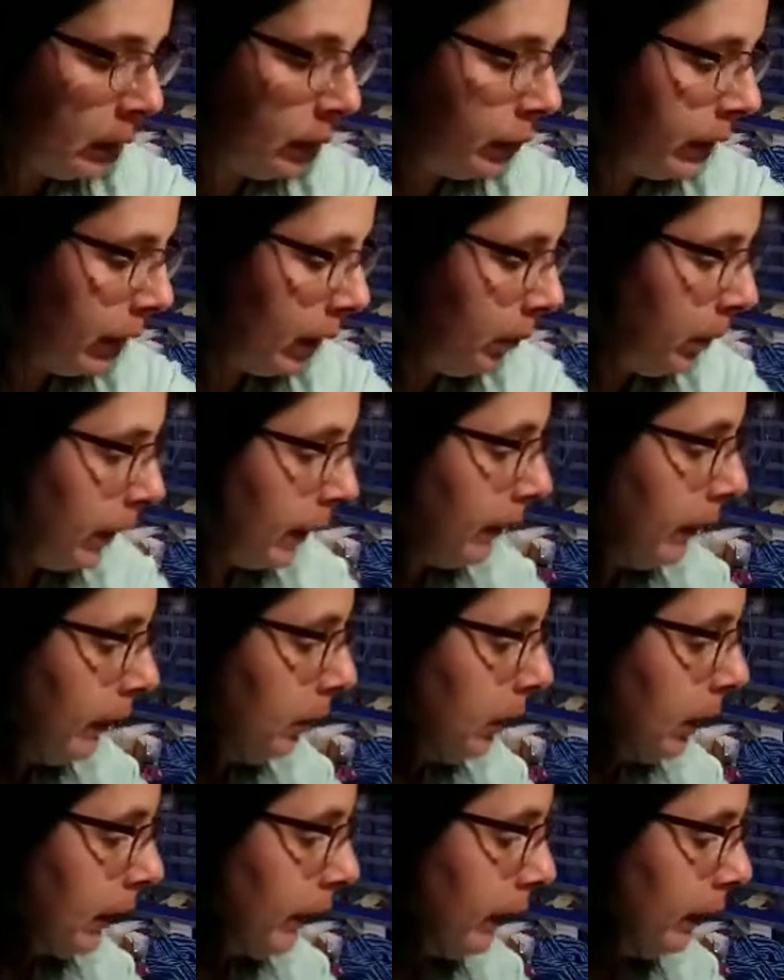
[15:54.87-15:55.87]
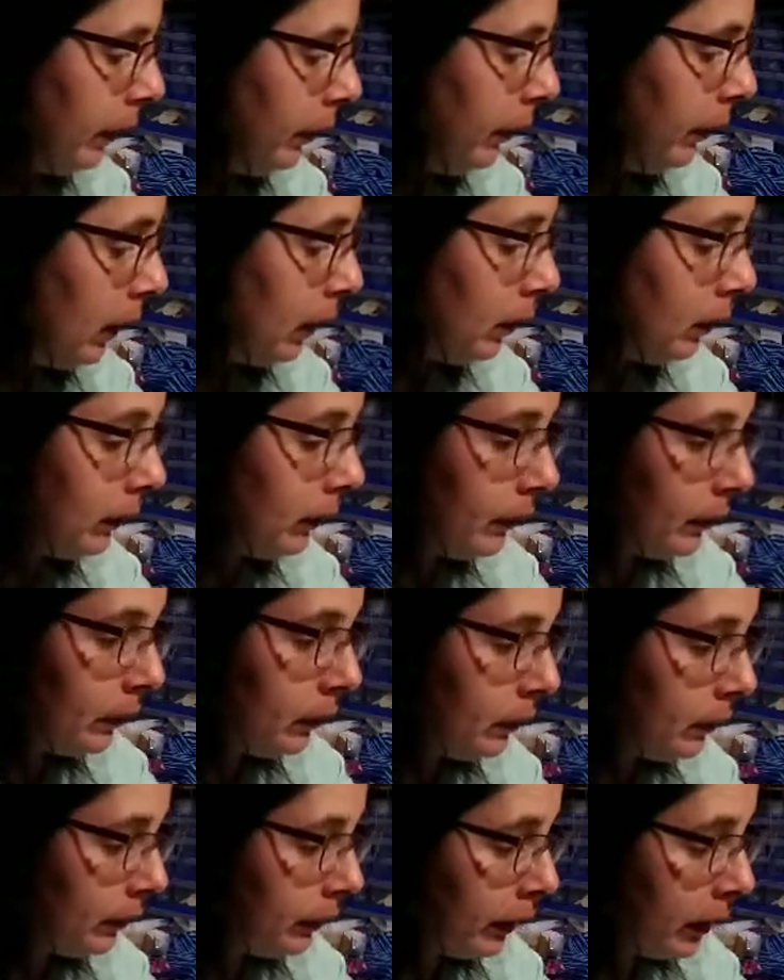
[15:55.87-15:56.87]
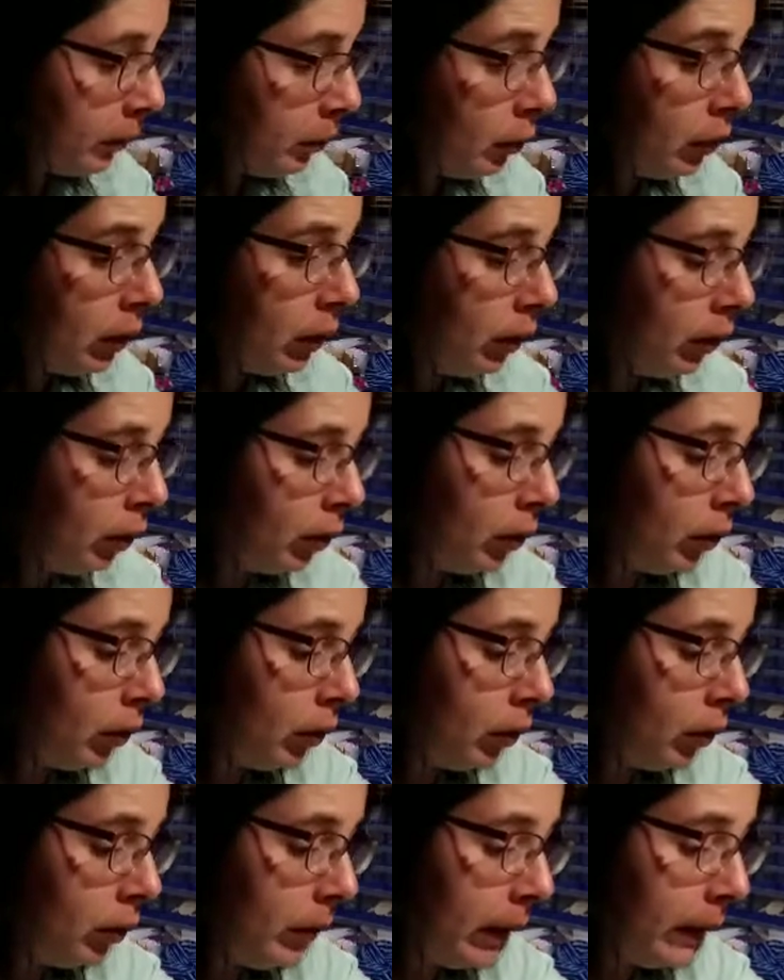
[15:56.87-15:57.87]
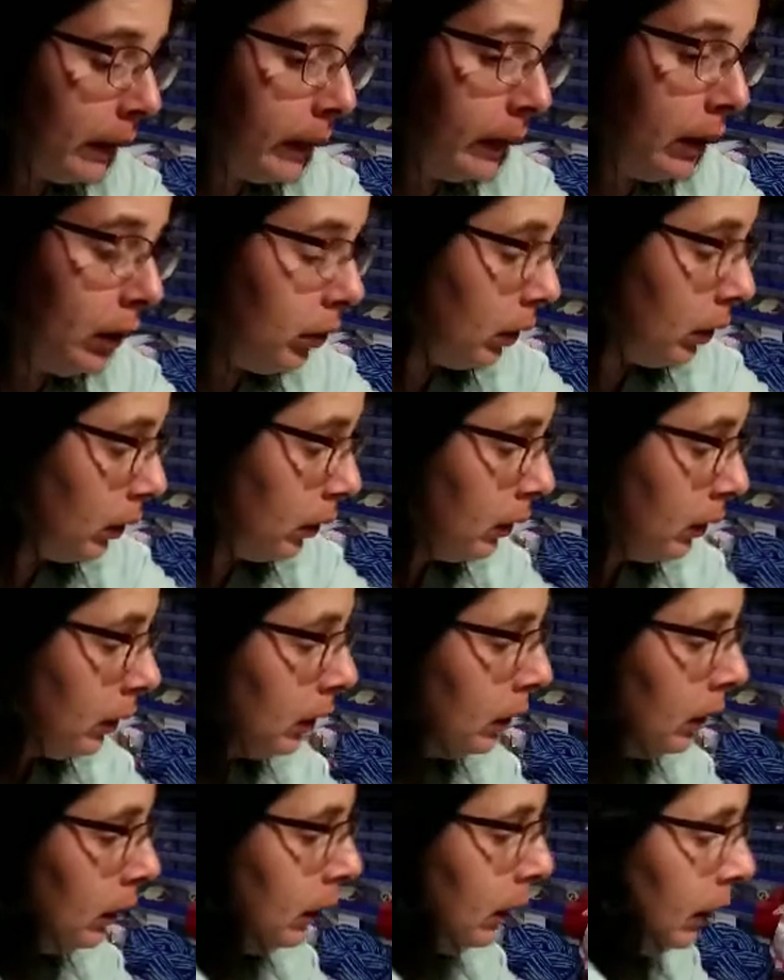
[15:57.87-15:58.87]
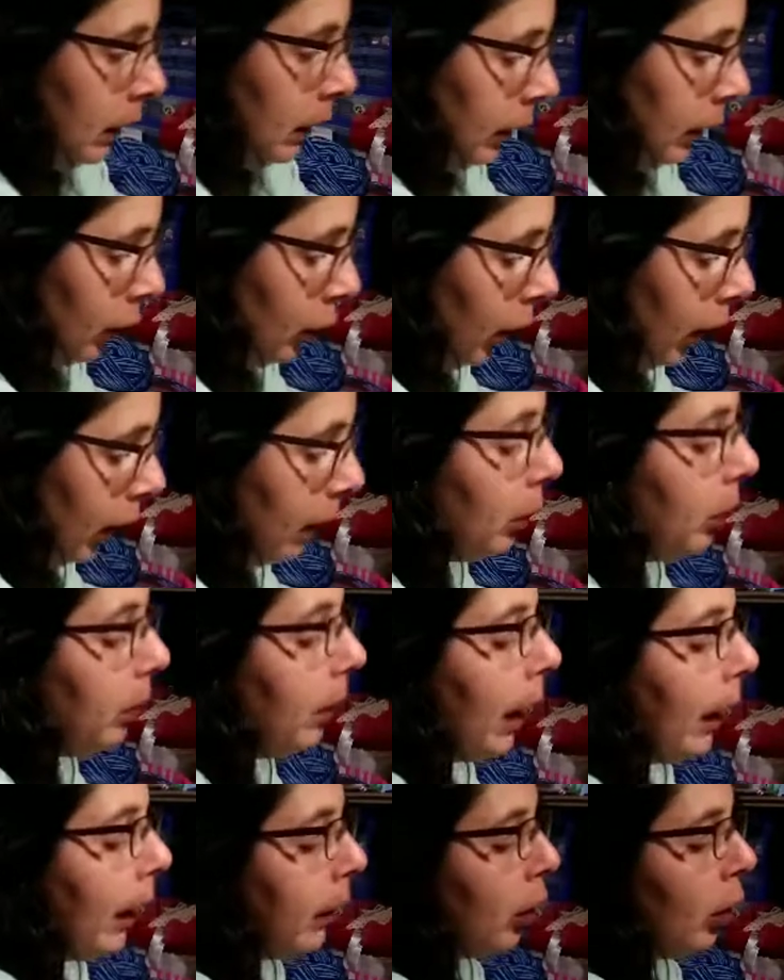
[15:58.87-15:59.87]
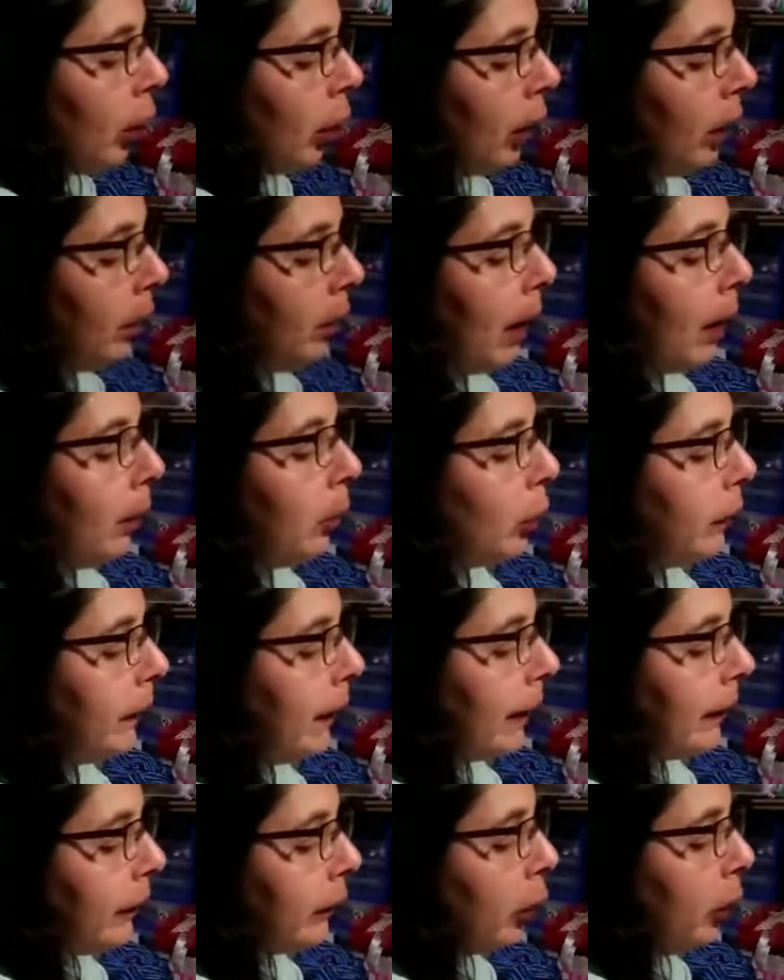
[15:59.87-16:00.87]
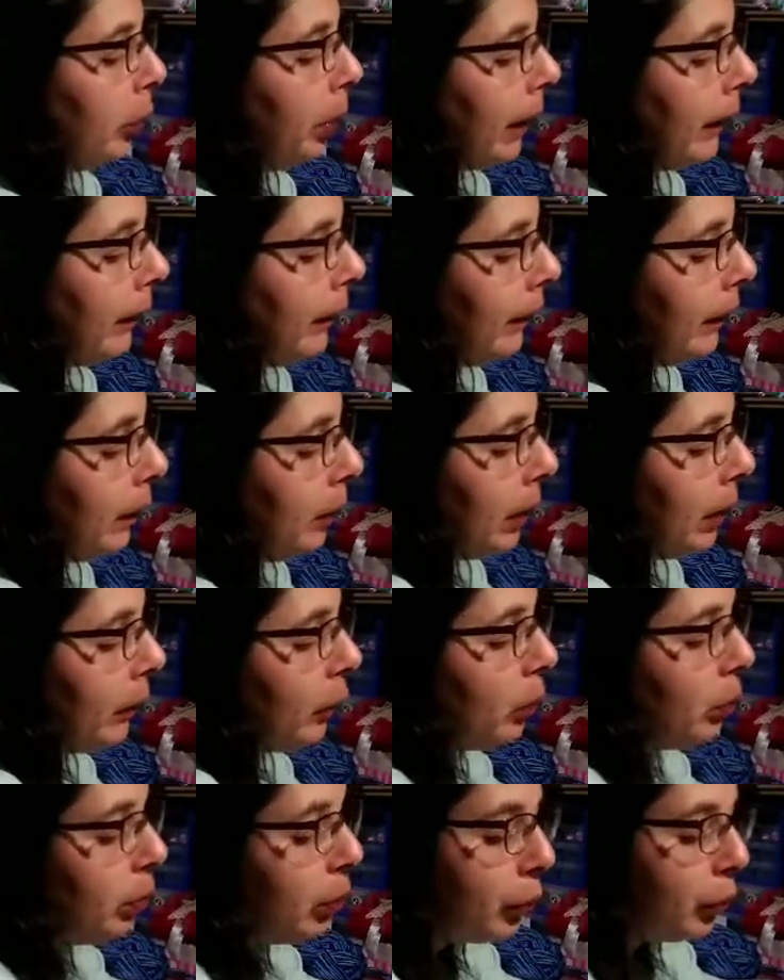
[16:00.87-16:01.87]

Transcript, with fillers: En tout cas, merci, merci Val. Hein. Vraiment un grand, grand merci. Et encore, elle me marque ma modeste participation